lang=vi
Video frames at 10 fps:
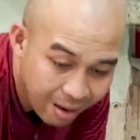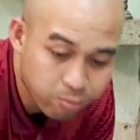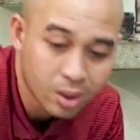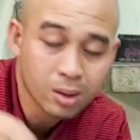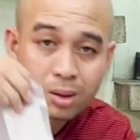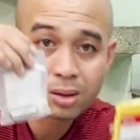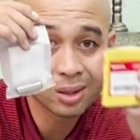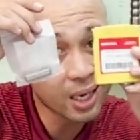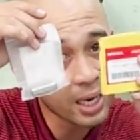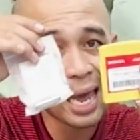tông nữa,
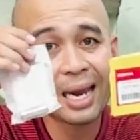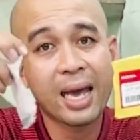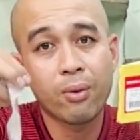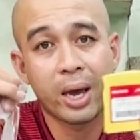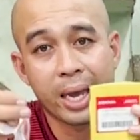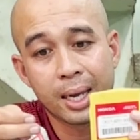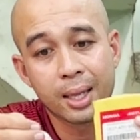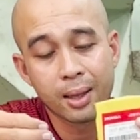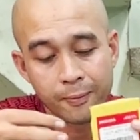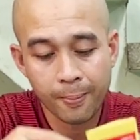chính hãng đàng hoàng.
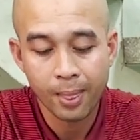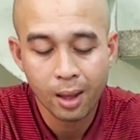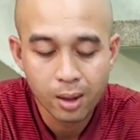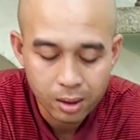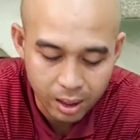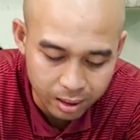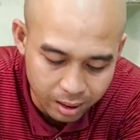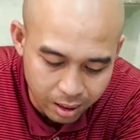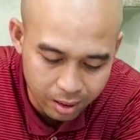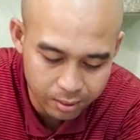Thì
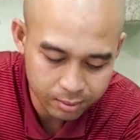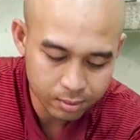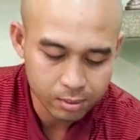uh,